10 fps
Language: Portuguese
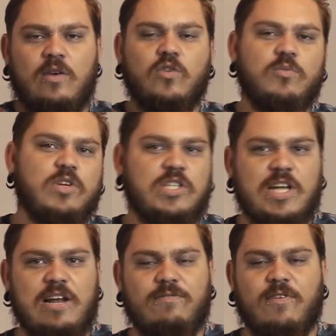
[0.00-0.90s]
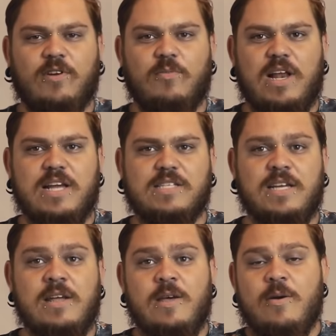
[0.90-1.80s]
e o número de telefone,
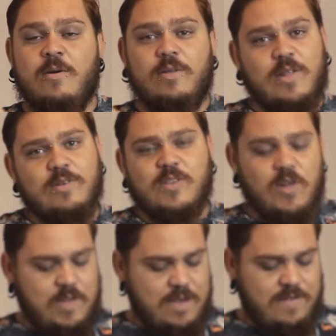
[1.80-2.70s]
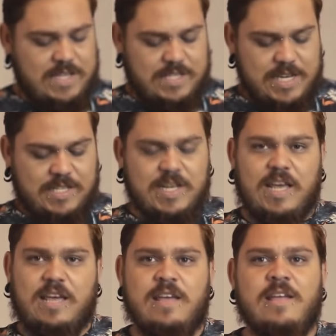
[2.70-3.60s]
beleza? Então o sorteio vai ser esse
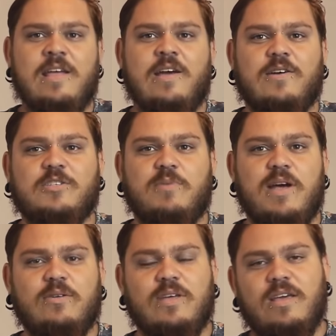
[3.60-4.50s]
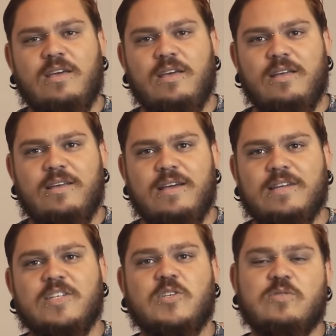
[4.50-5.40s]
aí. Eu espero que
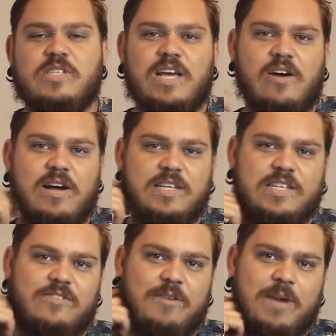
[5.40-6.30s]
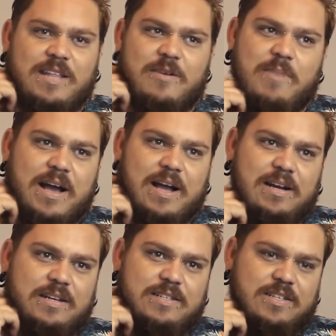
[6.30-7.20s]
a gente consiga alcançar uma meta
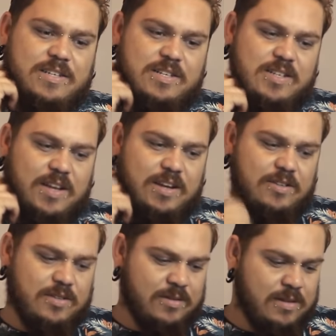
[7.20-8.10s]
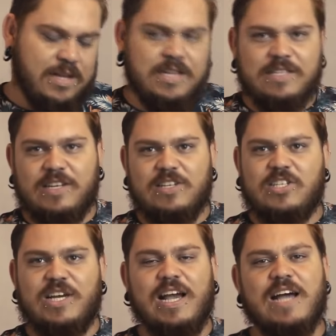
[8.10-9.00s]
bacana de, de inscritos. Se a gente
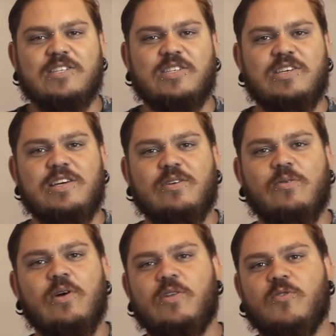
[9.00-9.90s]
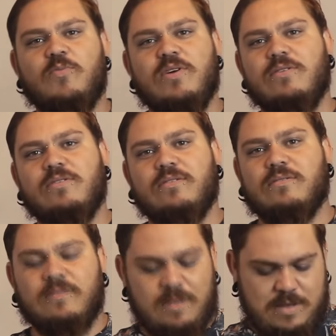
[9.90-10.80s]
chegar a 5, 8 mil
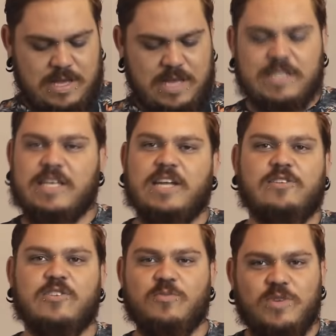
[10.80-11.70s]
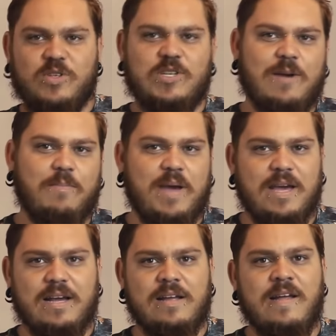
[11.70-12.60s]
inscritos, o bicho já
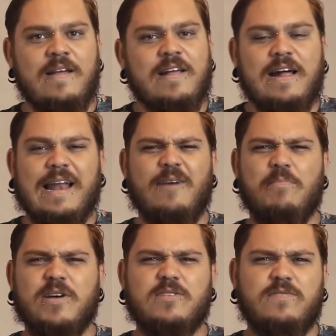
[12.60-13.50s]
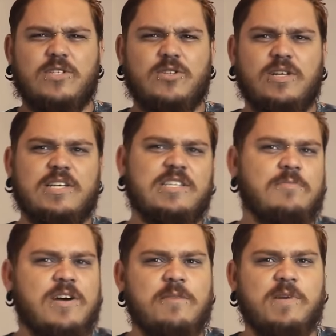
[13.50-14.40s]
pega. Lá ah, eu posto vídeo toda
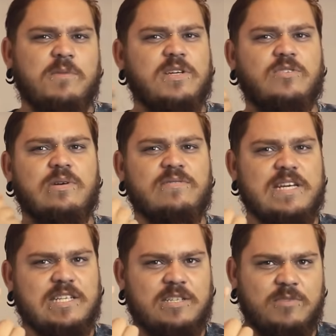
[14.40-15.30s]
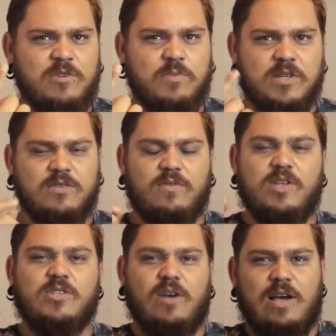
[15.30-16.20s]
semana, pelo menos uma vez na semana eu posto
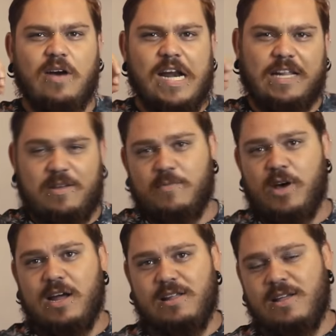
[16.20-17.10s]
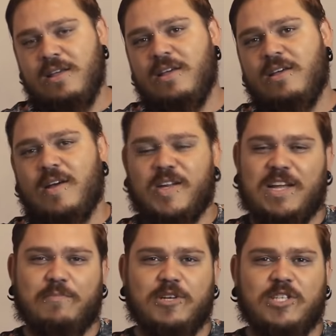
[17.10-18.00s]
vídeo, só que agora na temporada quero
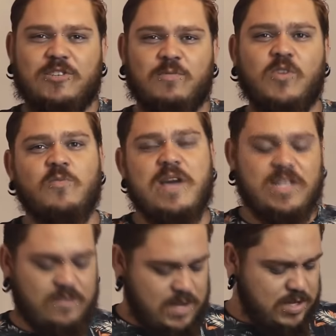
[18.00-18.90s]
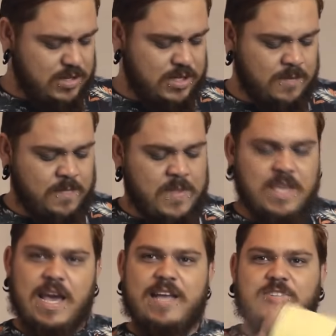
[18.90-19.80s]
estar tá postando muito mais vídeos.
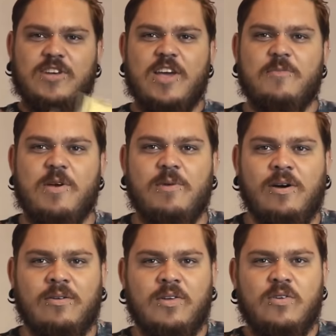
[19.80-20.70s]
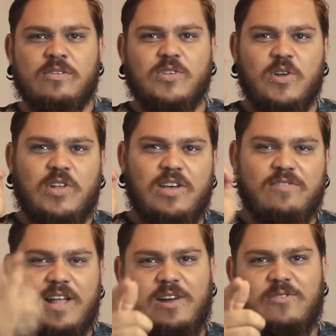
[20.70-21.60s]
E é isso aí, meu irmão.
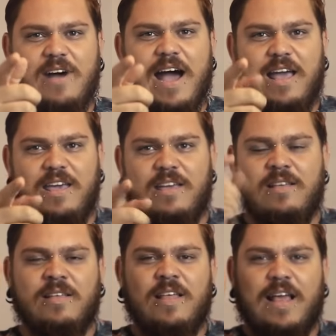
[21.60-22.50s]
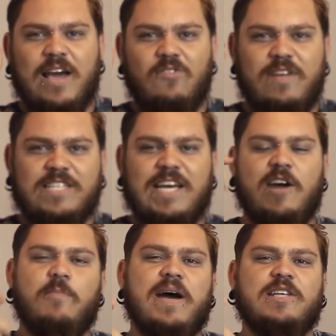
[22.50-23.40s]
Sorteio tá no ar aí. Quero ver
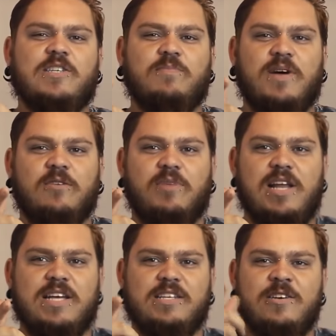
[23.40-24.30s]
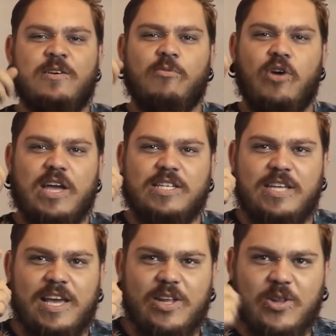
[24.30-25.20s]
geral participando, beleza? Porque
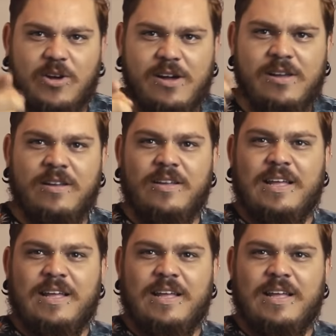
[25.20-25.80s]
seguidor